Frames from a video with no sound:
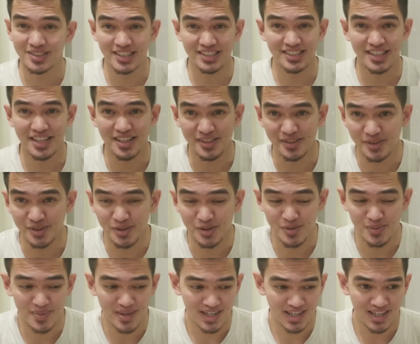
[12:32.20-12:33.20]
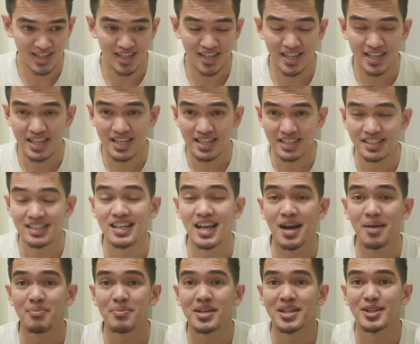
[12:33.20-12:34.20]
ko na sa inyo yung mga
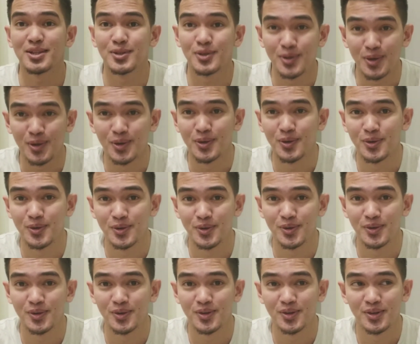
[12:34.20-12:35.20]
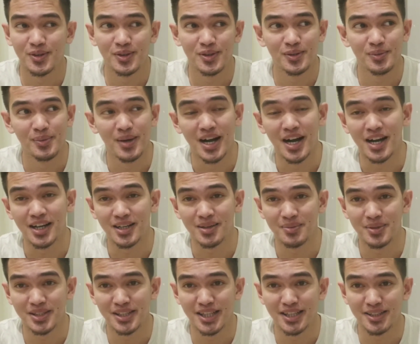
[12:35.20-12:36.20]
gamit ko
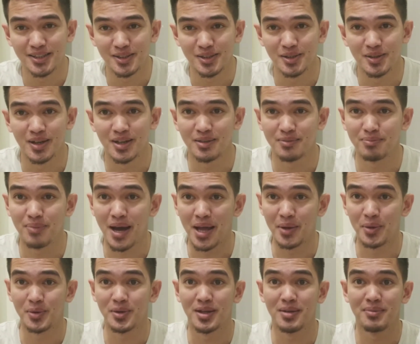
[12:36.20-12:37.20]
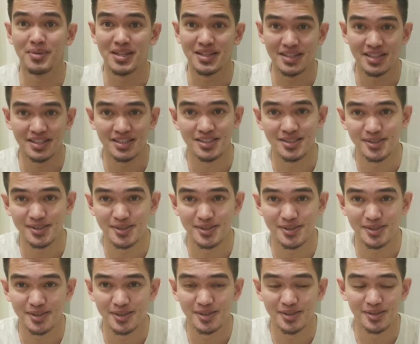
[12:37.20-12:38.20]
makagamitan ito at paano gamitin.
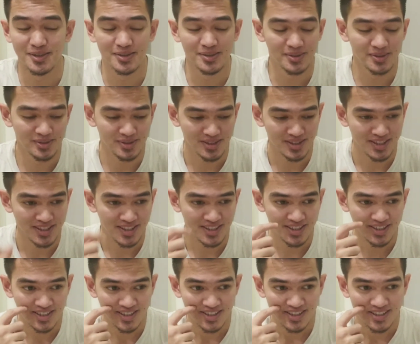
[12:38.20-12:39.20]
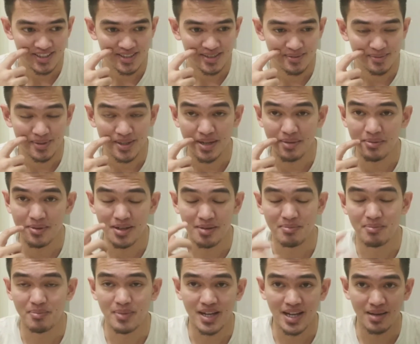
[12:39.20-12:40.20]
So,
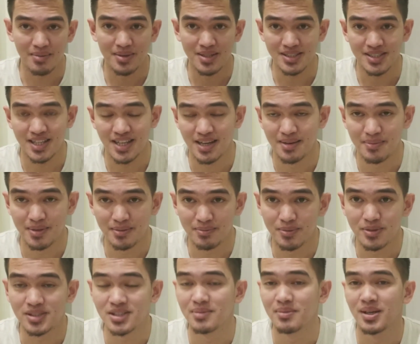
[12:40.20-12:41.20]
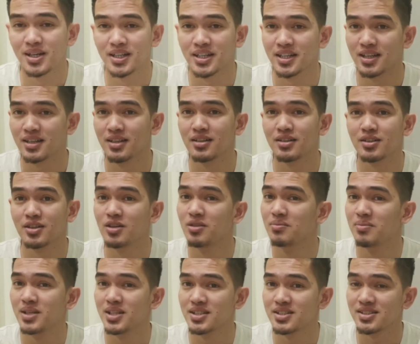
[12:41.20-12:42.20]
maraming maraming salamat po sa mga
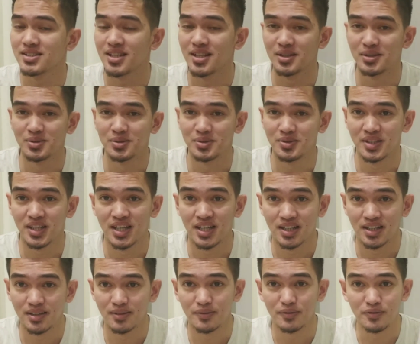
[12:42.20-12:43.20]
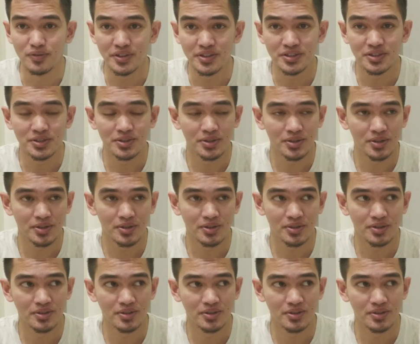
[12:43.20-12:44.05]
nag-comment sa unang video ko.